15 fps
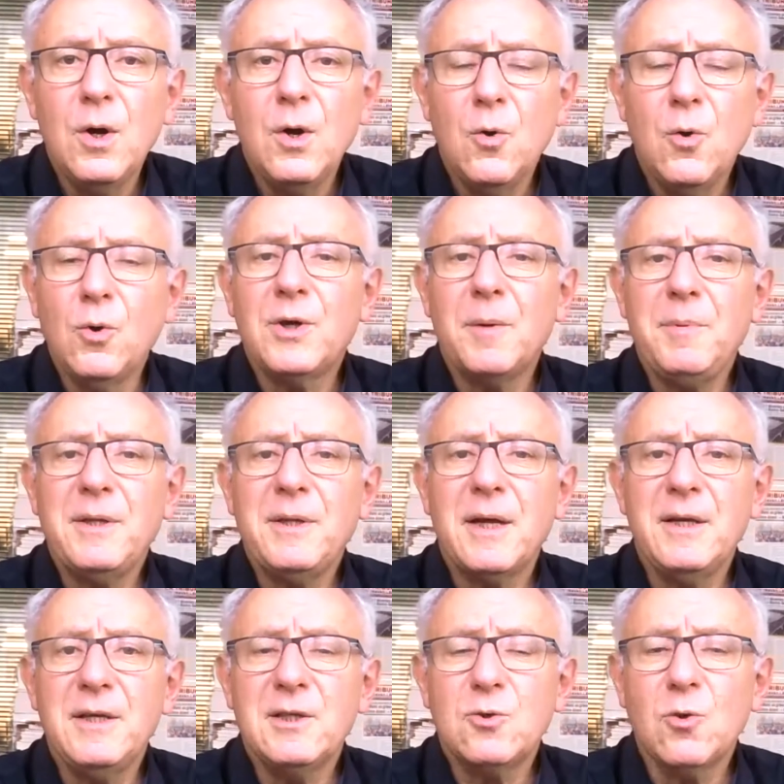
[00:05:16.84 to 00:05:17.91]
aux
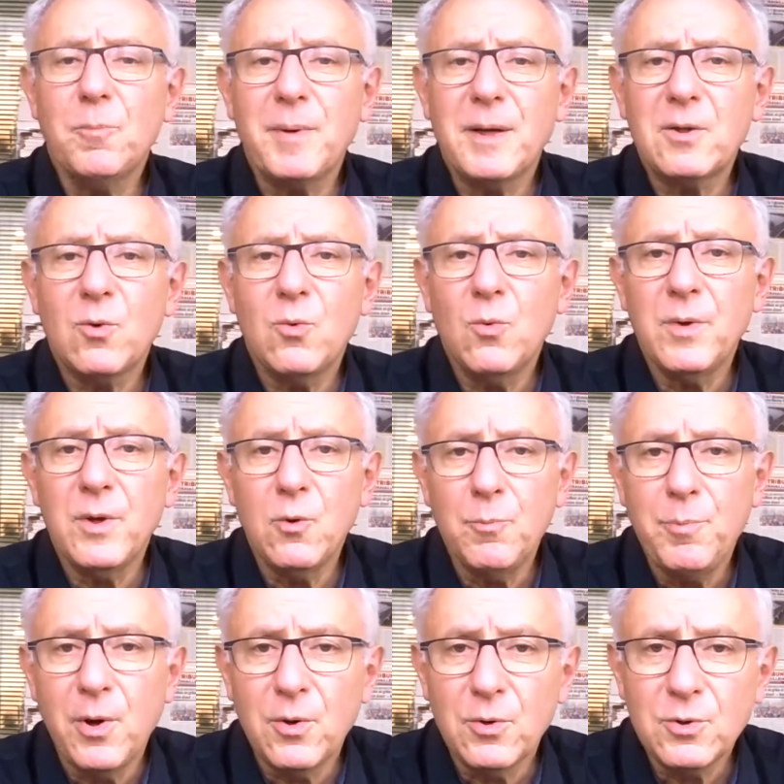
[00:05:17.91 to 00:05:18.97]
capitalistes, aux patrons et aux
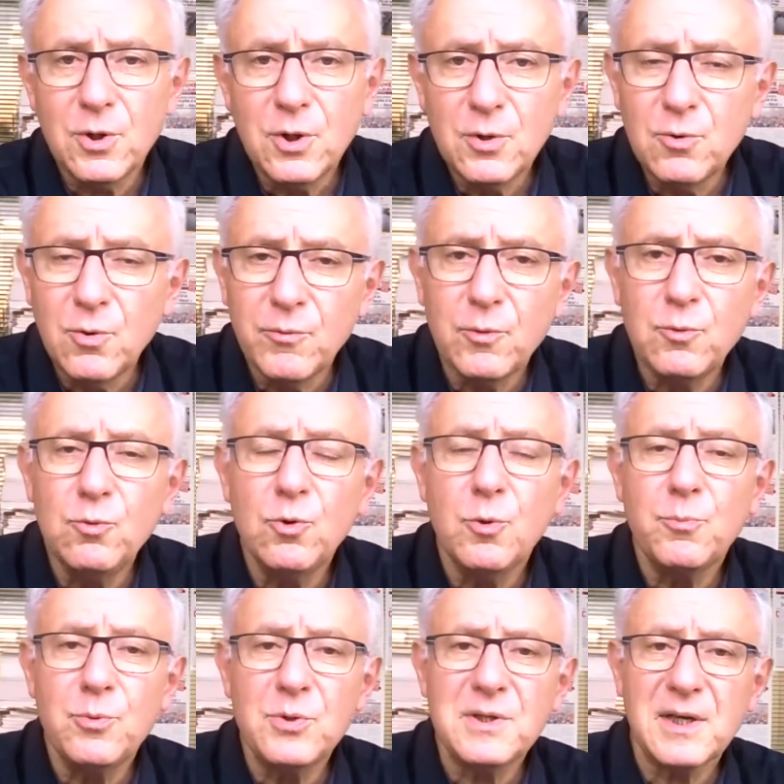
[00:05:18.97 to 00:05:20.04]
banques devenues
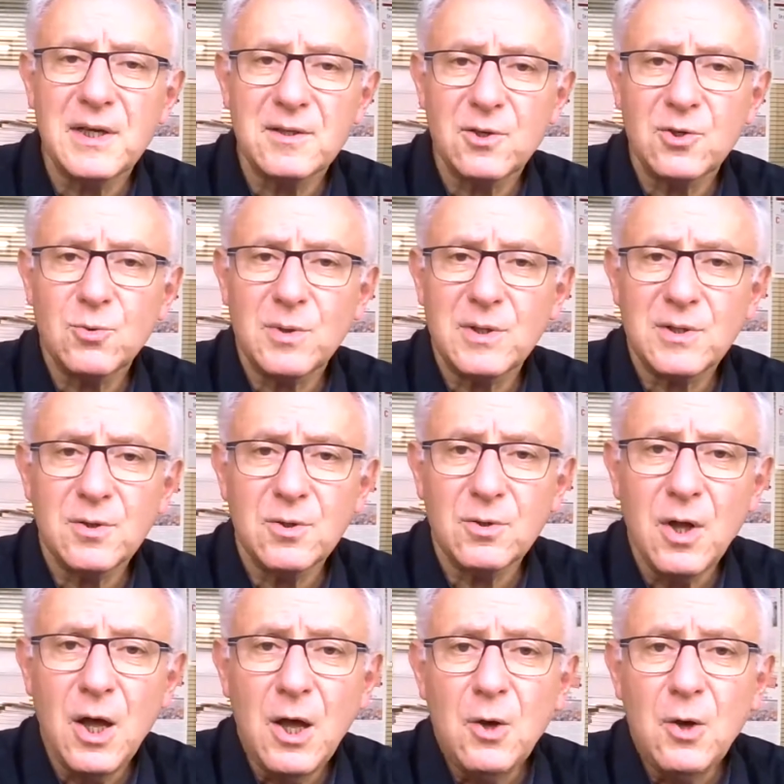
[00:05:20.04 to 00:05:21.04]
depuis 560.